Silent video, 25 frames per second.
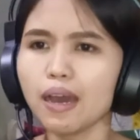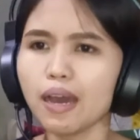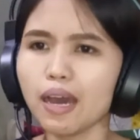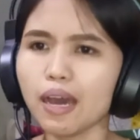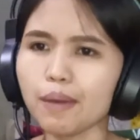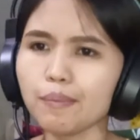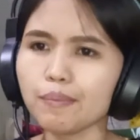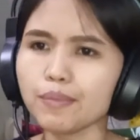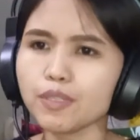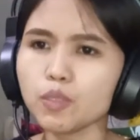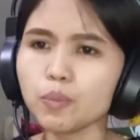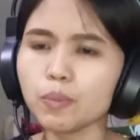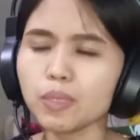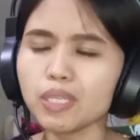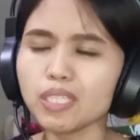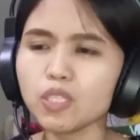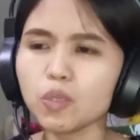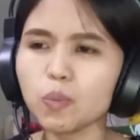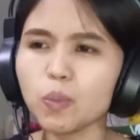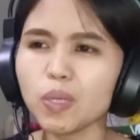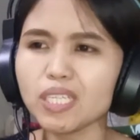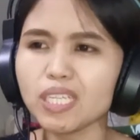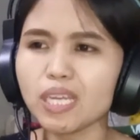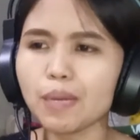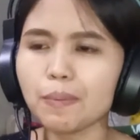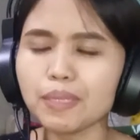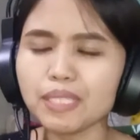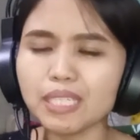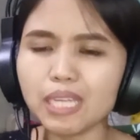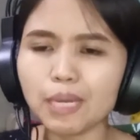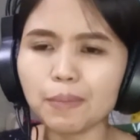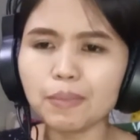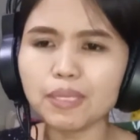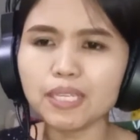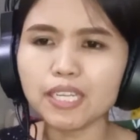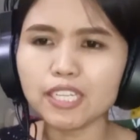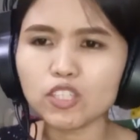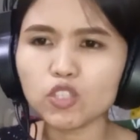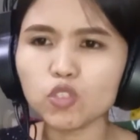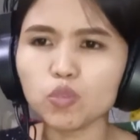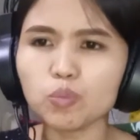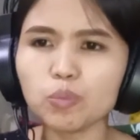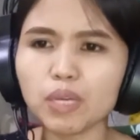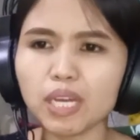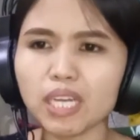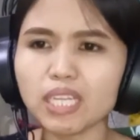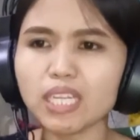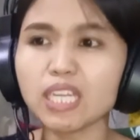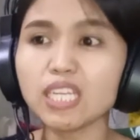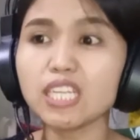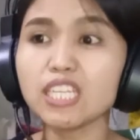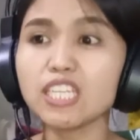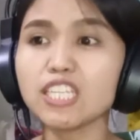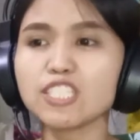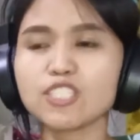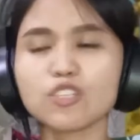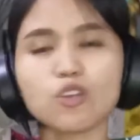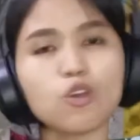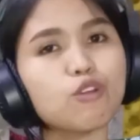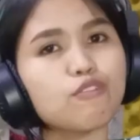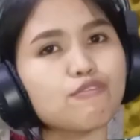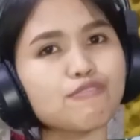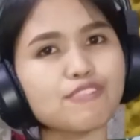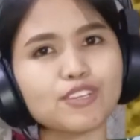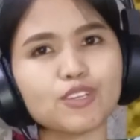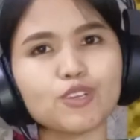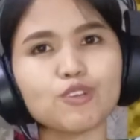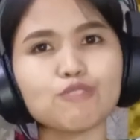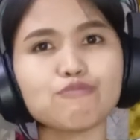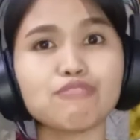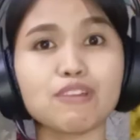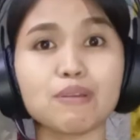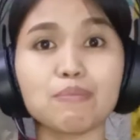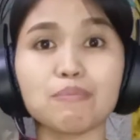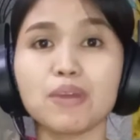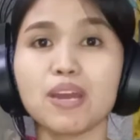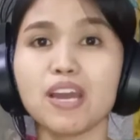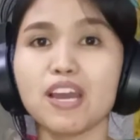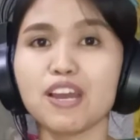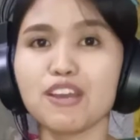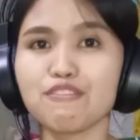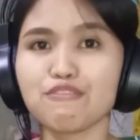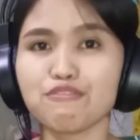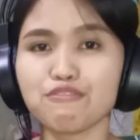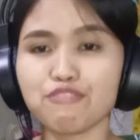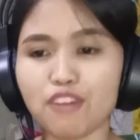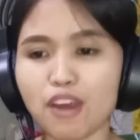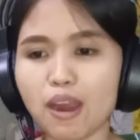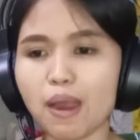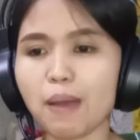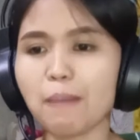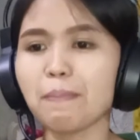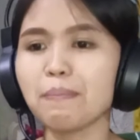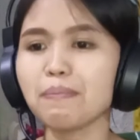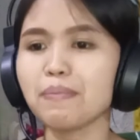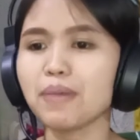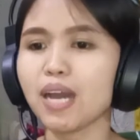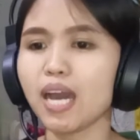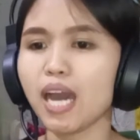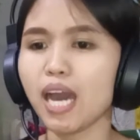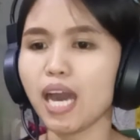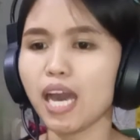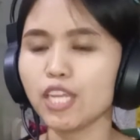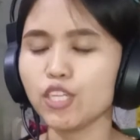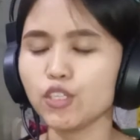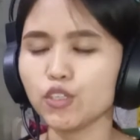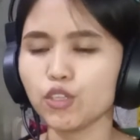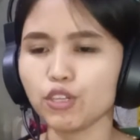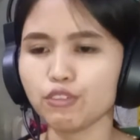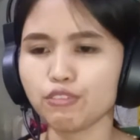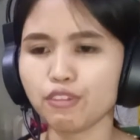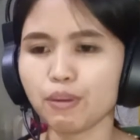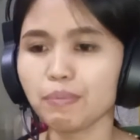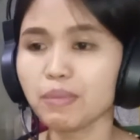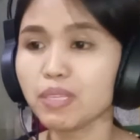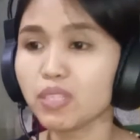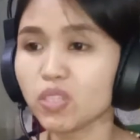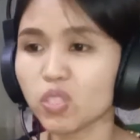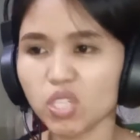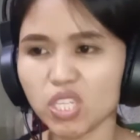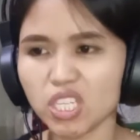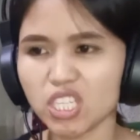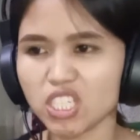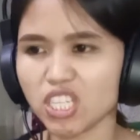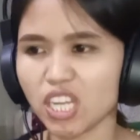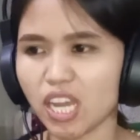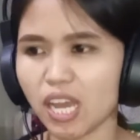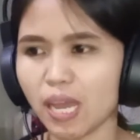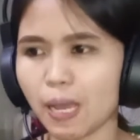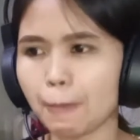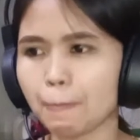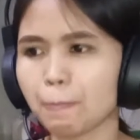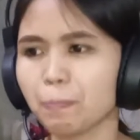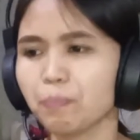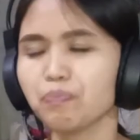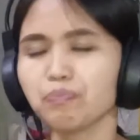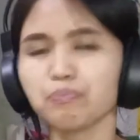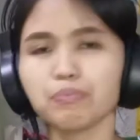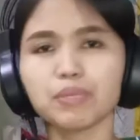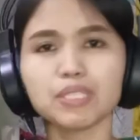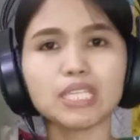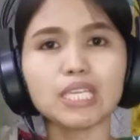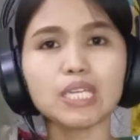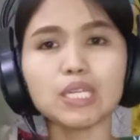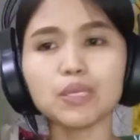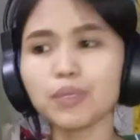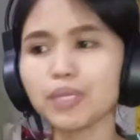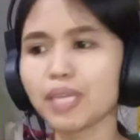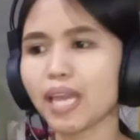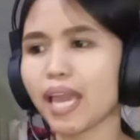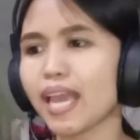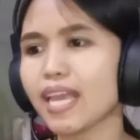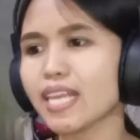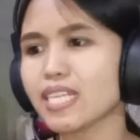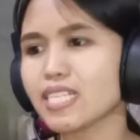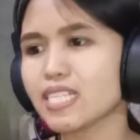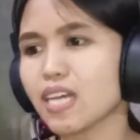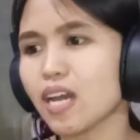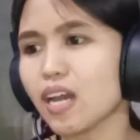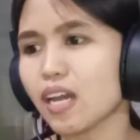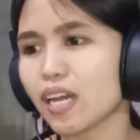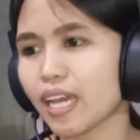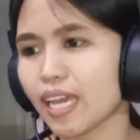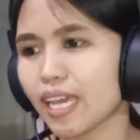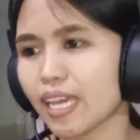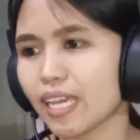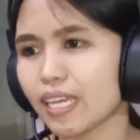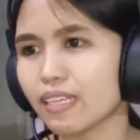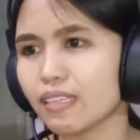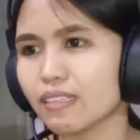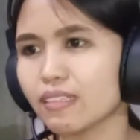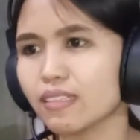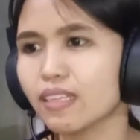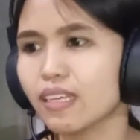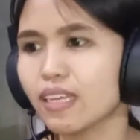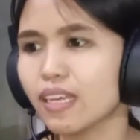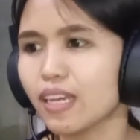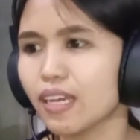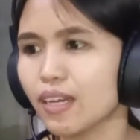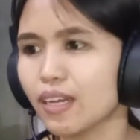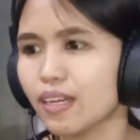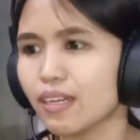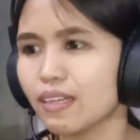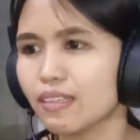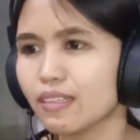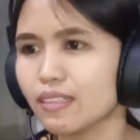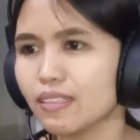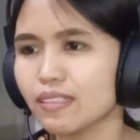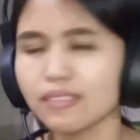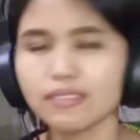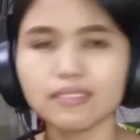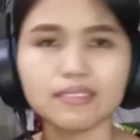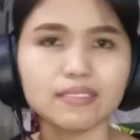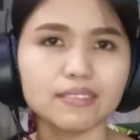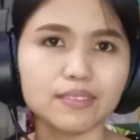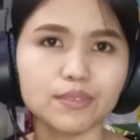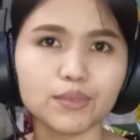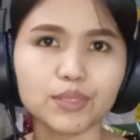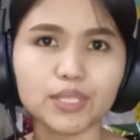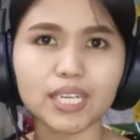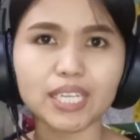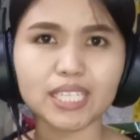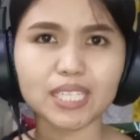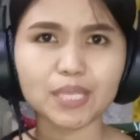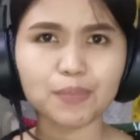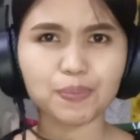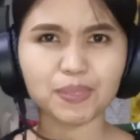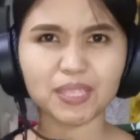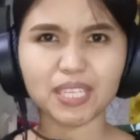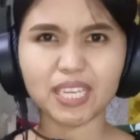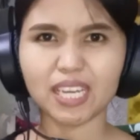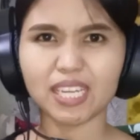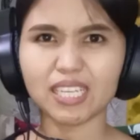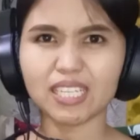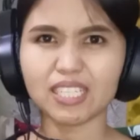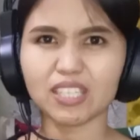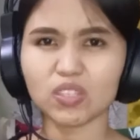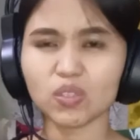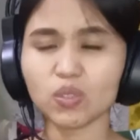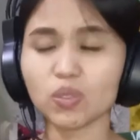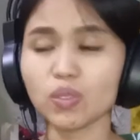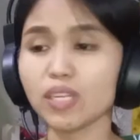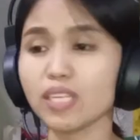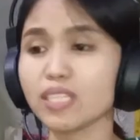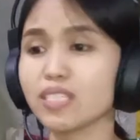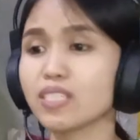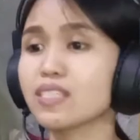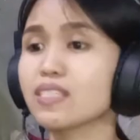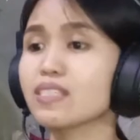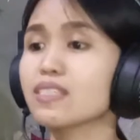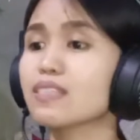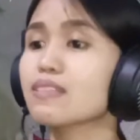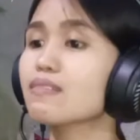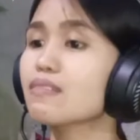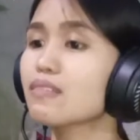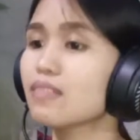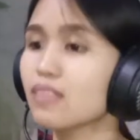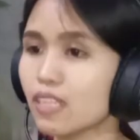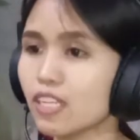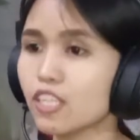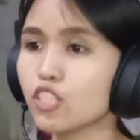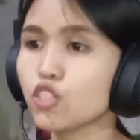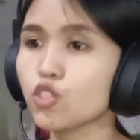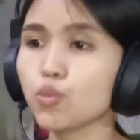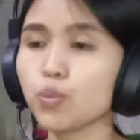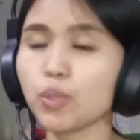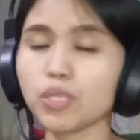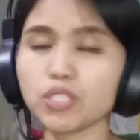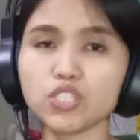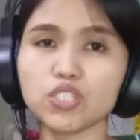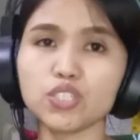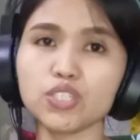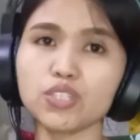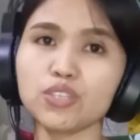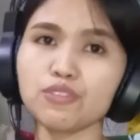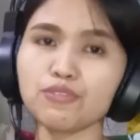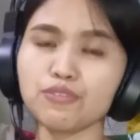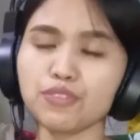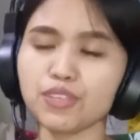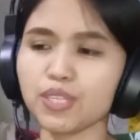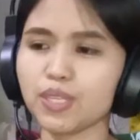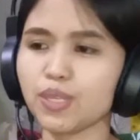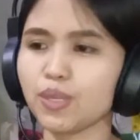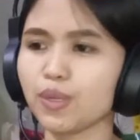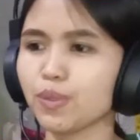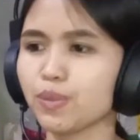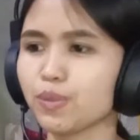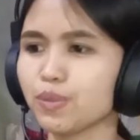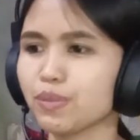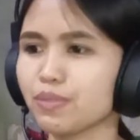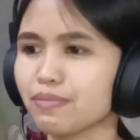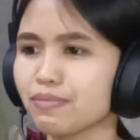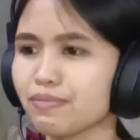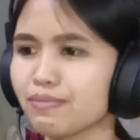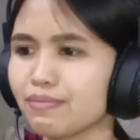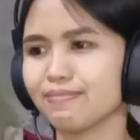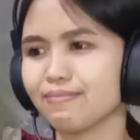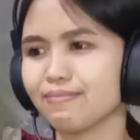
uh, dumadami-dami na tong mga nadidiscover ko from, from, ano, from Indonesia. But anyway guys, okay. Huwag natin patagalin to. Let's, let's watch the video.